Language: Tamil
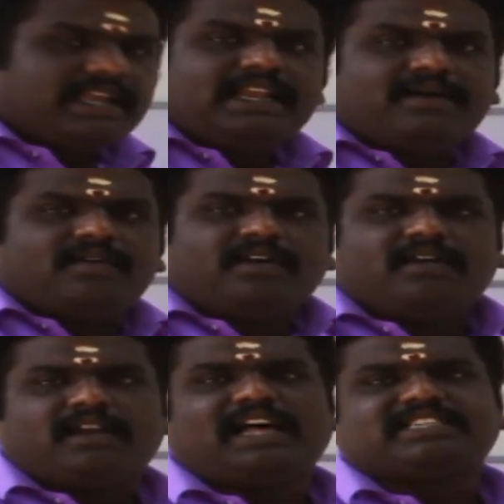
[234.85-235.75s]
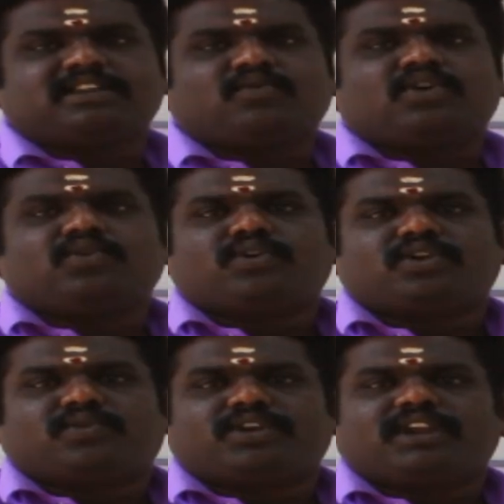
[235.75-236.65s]
கீழே லாஸ்ட்டில் ஒன்று
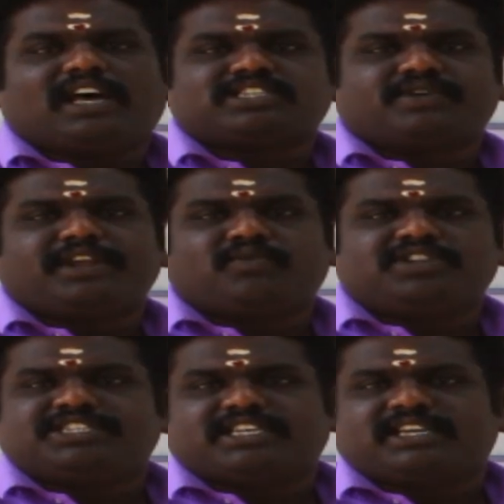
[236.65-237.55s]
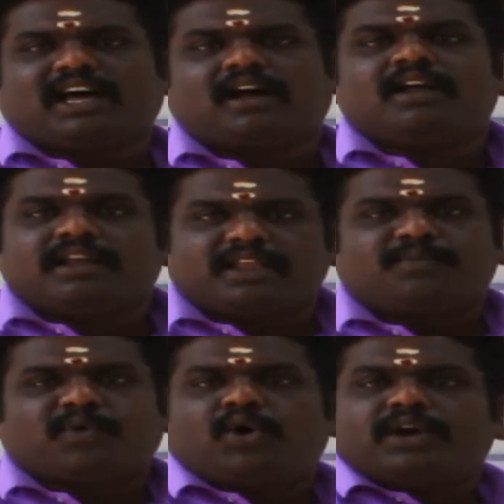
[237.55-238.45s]
ஒன்று ஒன்று லாஸ்ட் வரைக்கும் முடிஞ்சிச்சிங்களா
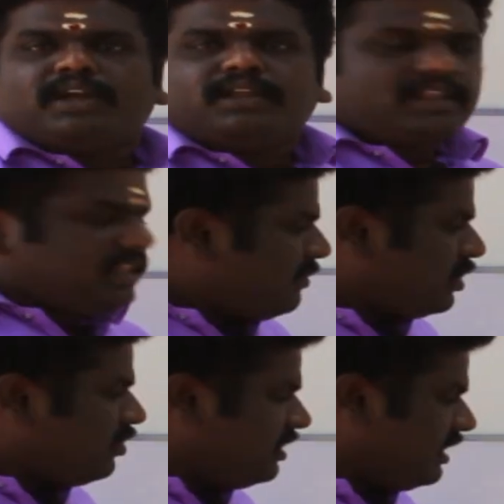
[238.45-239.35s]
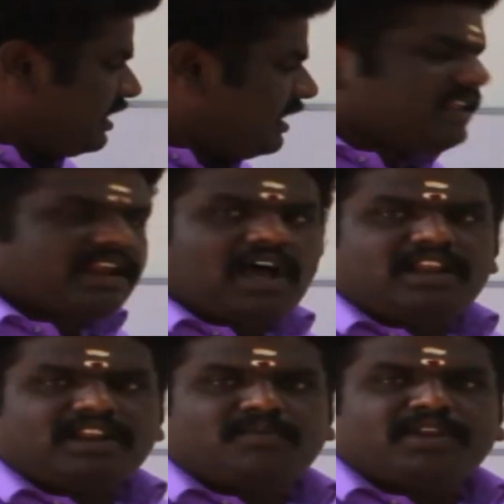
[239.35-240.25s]
இப்போது இந்த பக்கம் வந்திருக்கிற இந்த
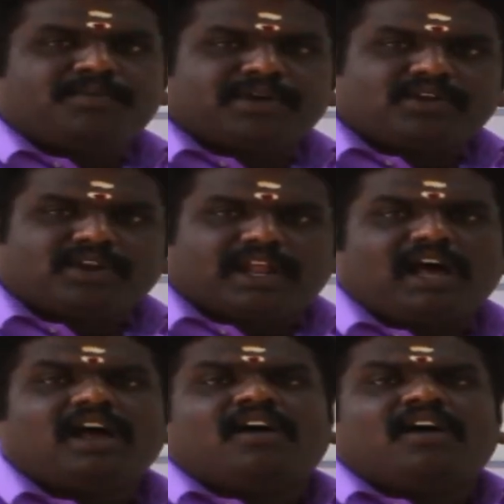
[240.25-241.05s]
நாலு நம்பரையும் பெருக்கணும்னா